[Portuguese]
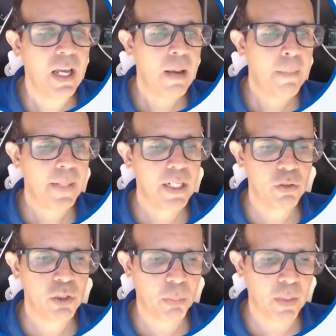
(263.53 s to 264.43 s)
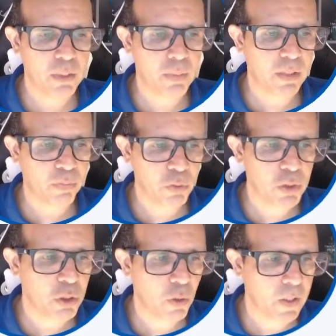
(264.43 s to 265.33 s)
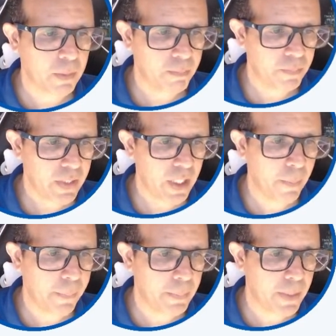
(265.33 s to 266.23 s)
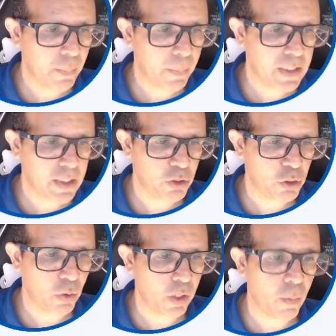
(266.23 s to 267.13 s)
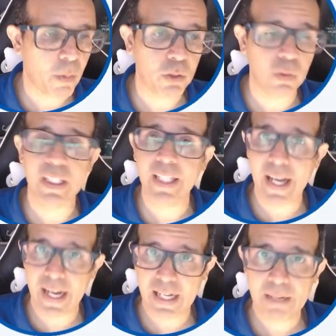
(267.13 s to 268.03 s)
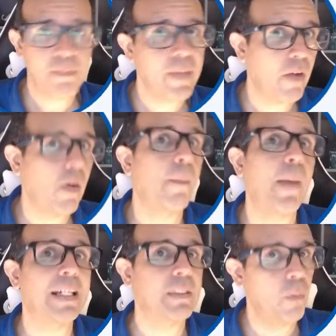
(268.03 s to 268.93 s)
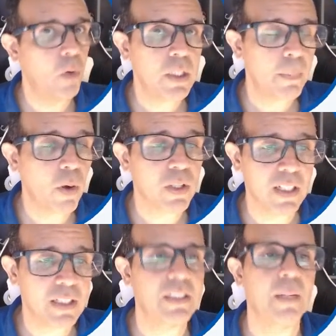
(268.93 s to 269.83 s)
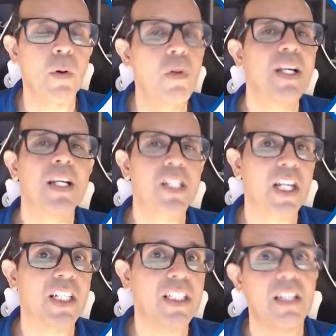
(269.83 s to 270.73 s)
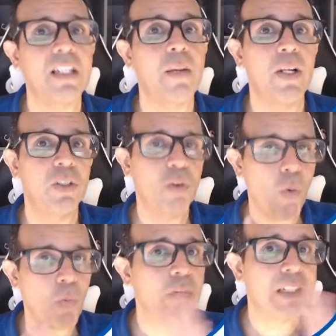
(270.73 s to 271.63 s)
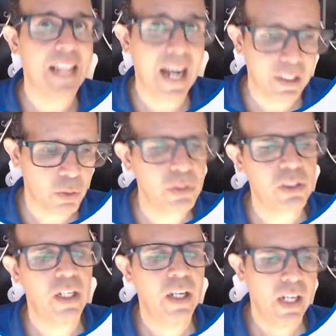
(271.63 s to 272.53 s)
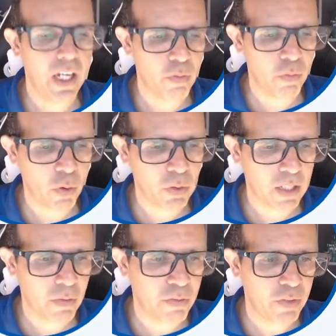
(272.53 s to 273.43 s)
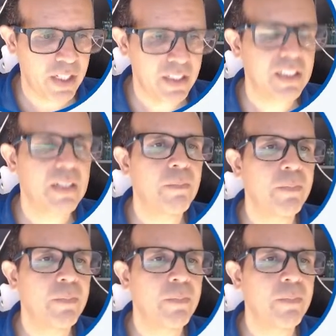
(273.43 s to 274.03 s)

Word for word: Para que o Displacement funcione, eu primeiro preciso escolher o modo linear, é uma parte muito importante, tá bom? Já que a gente está trabalhando com dados, eu vou voltar uma vez.